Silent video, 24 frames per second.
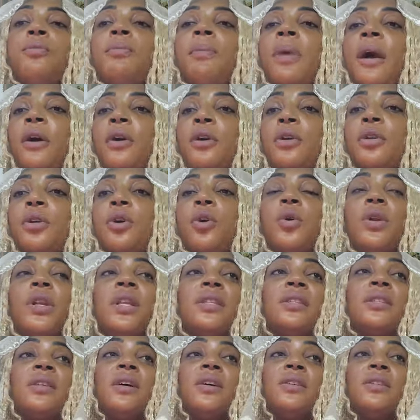Le manque de
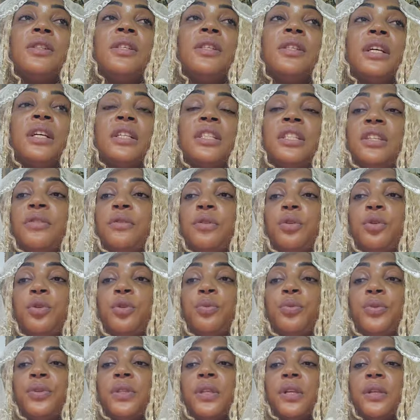connaissances désactive
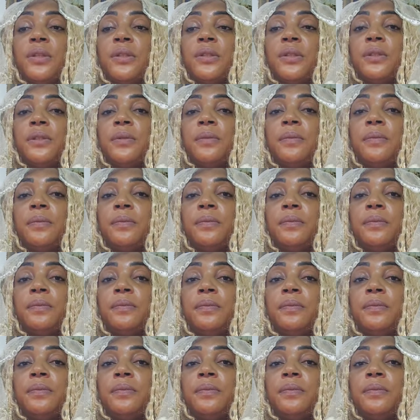notre puissance.